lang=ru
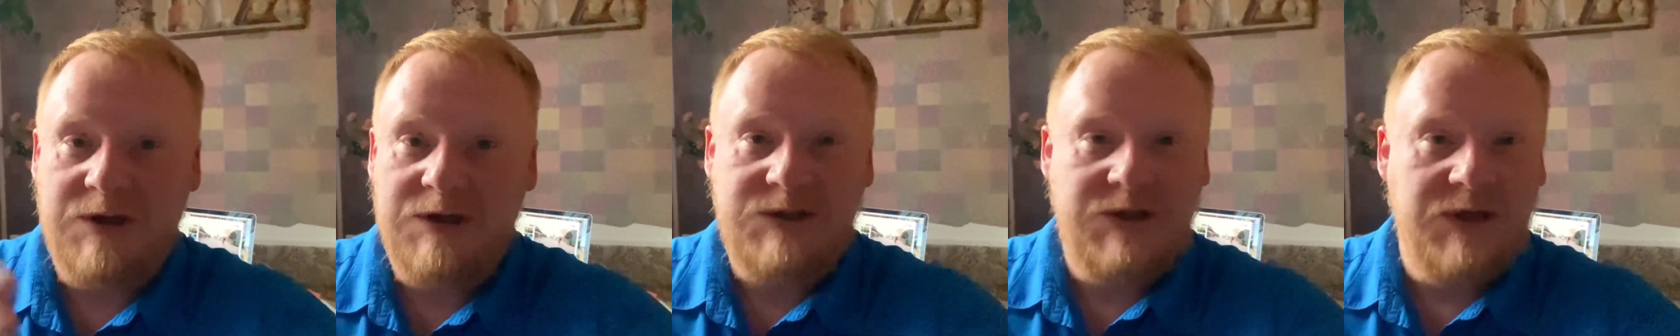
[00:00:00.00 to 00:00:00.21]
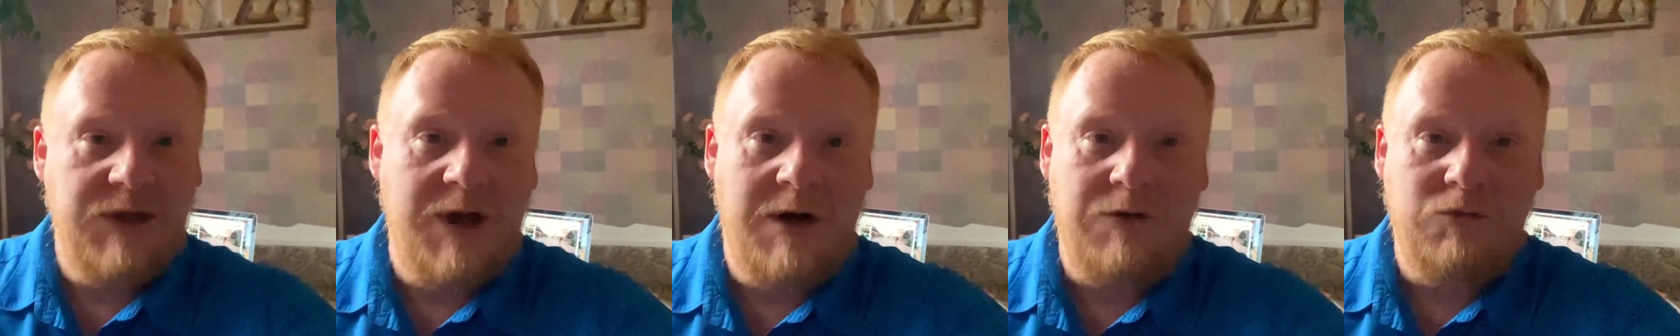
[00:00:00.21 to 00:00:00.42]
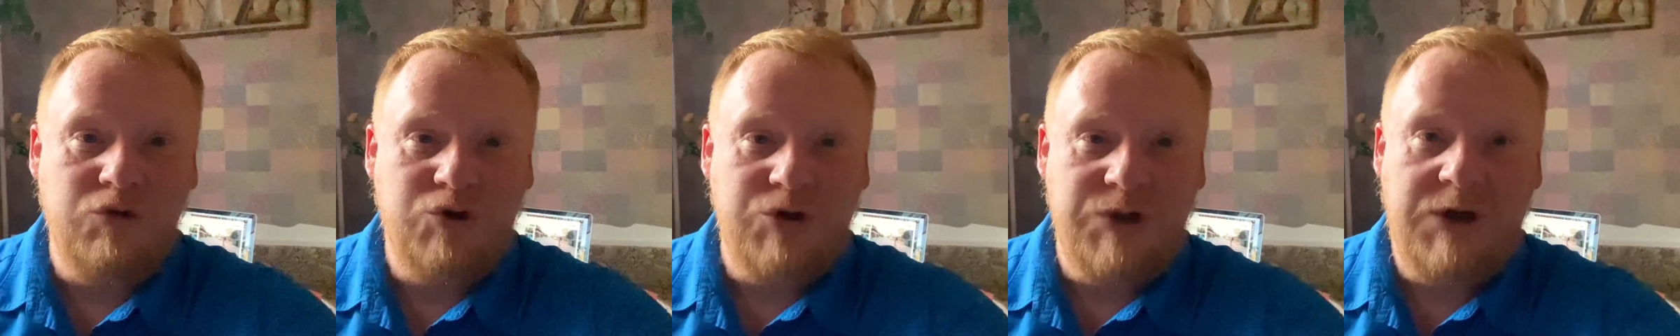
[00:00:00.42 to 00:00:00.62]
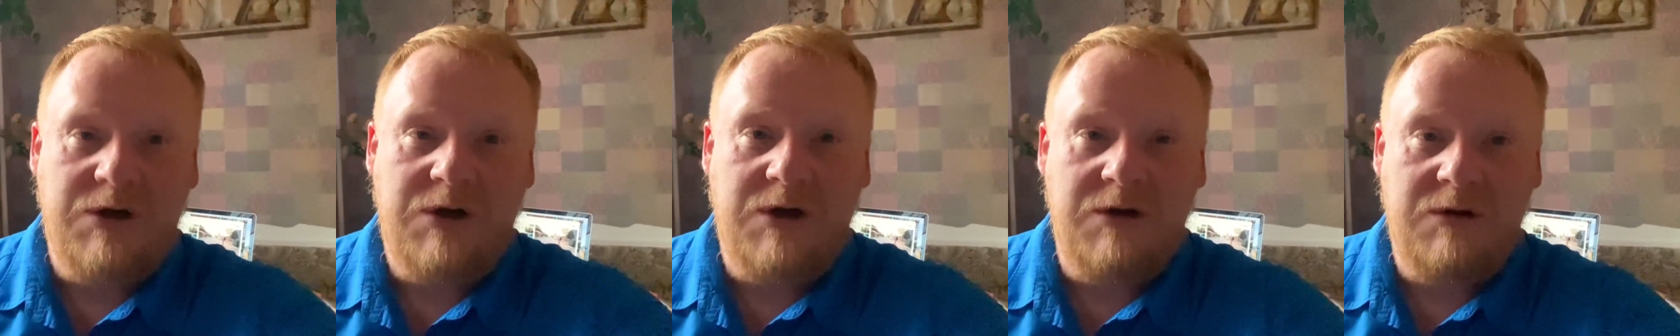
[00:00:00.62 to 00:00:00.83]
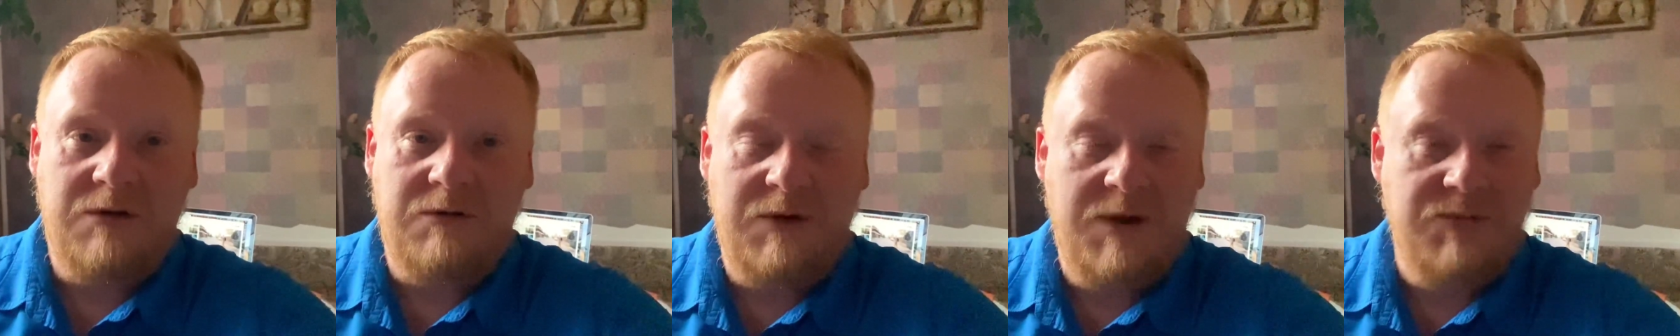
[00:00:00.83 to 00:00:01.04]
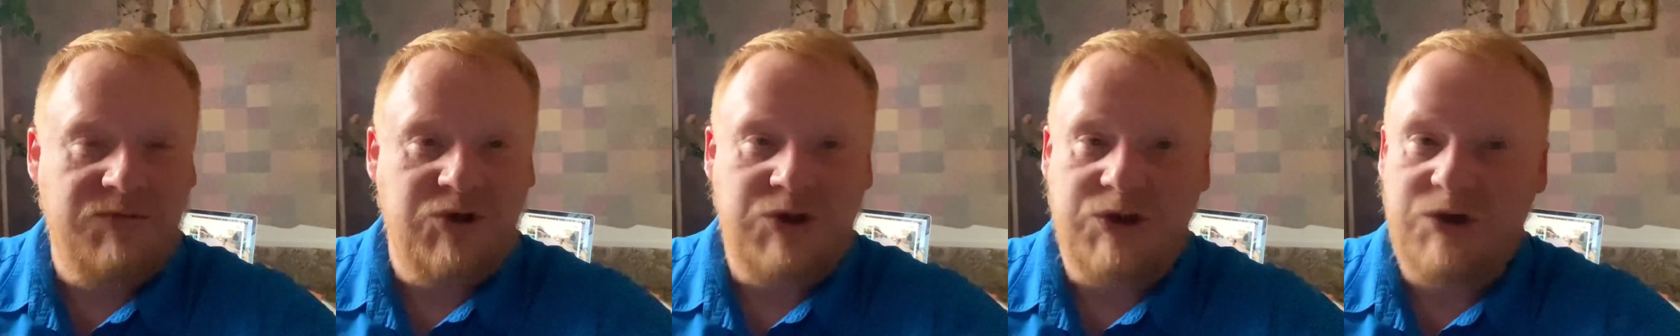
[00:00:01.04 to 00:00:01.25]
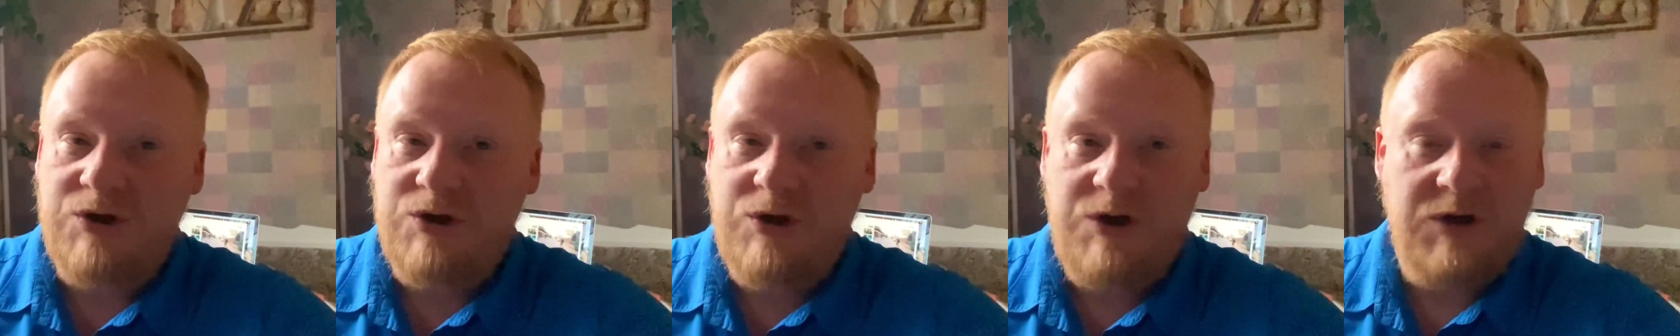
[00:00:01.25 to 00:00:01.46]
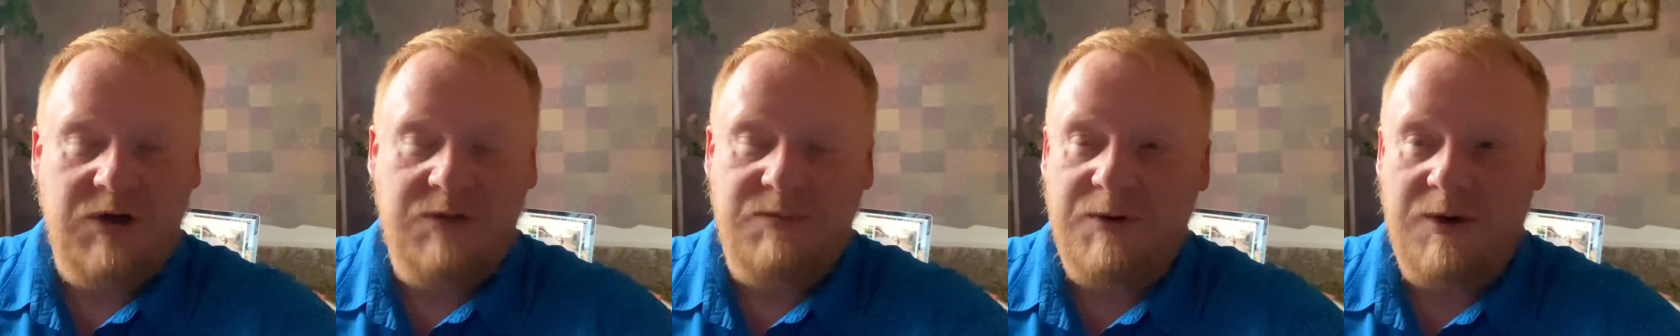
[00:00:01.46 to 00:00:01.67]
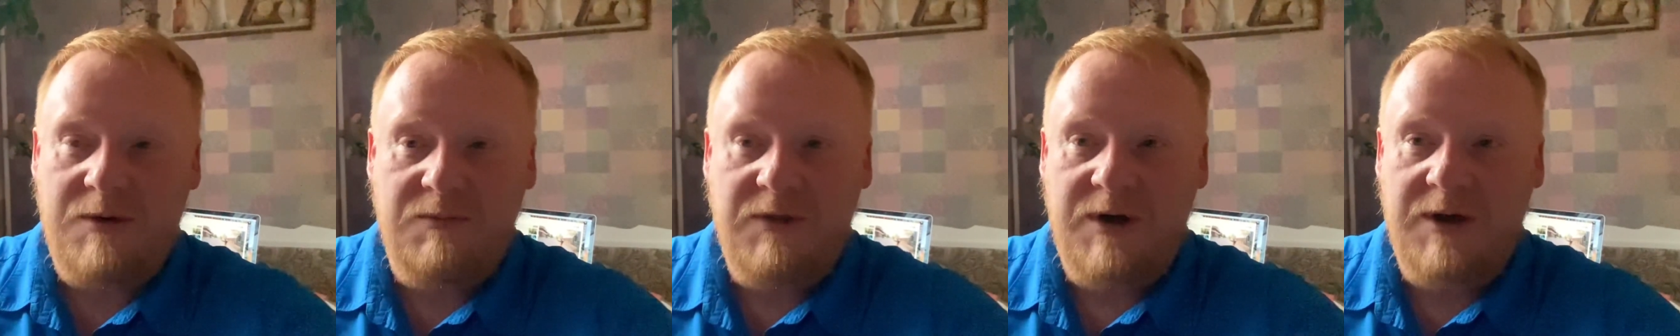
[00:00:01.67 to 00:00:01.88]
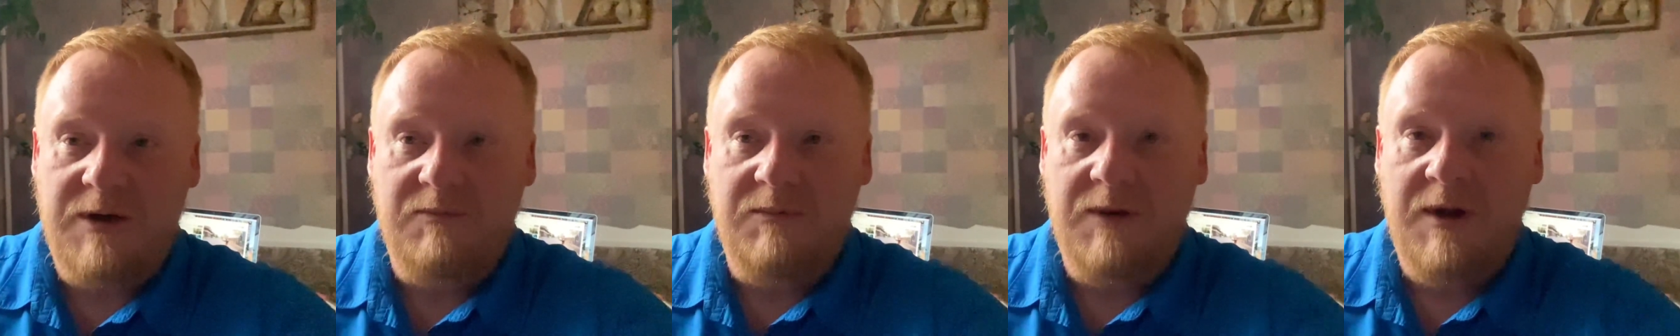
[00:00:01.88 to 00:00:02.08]
Если в наушниках, вообще никаких
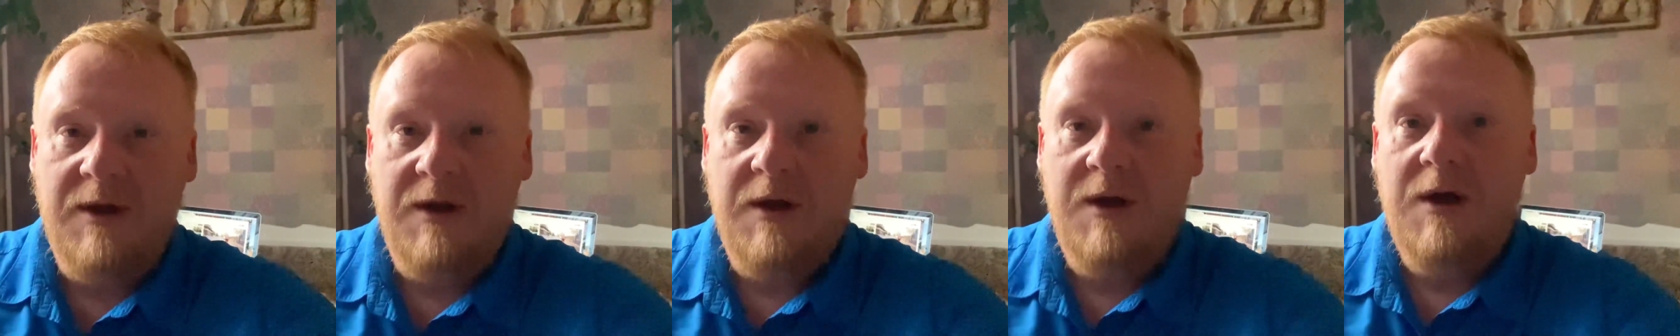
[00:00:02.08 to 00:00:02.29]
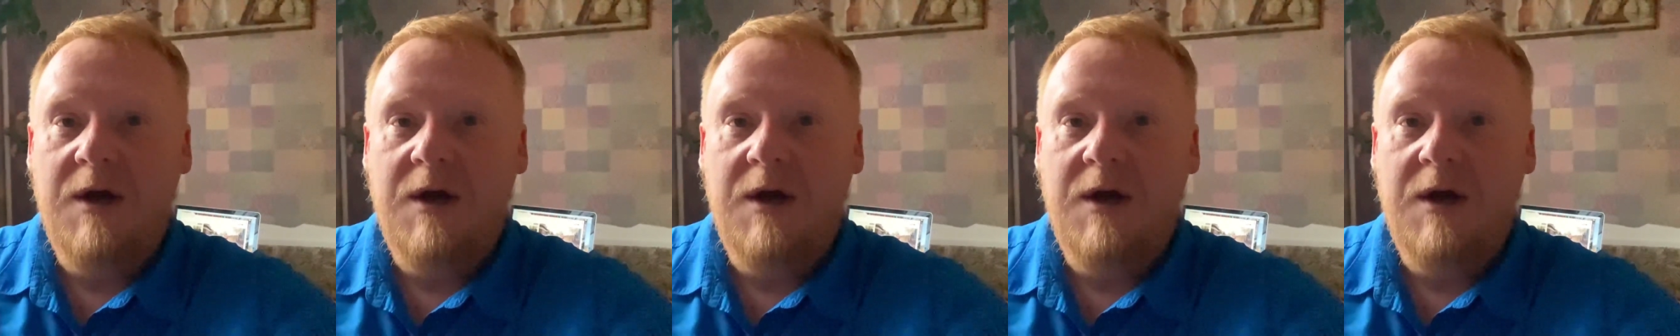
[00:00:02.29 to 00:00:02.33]
проблем.